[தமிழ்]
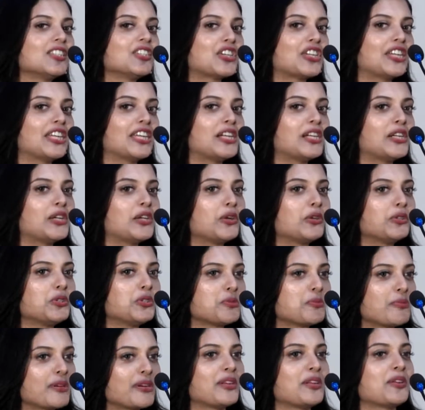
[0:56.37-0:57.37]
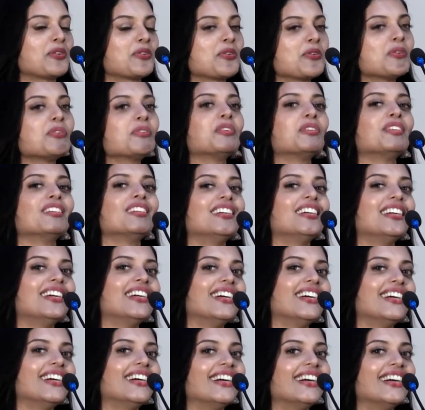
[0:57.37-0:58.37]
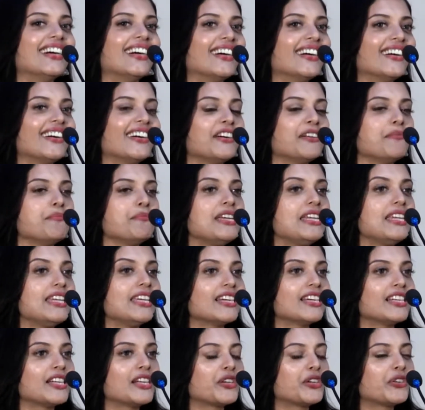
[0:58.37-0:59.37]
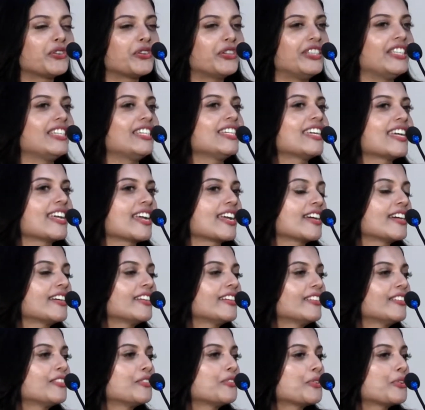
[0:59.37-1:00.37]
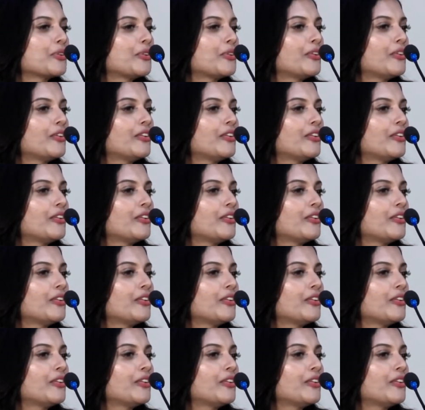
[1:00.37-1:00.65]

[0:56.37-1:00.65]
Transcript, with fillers: சென்னையில் லான்ச் பண்ணியிருக்கோம் மீடியா எல்லோரும் வந்திருக்கீங்க ஸோ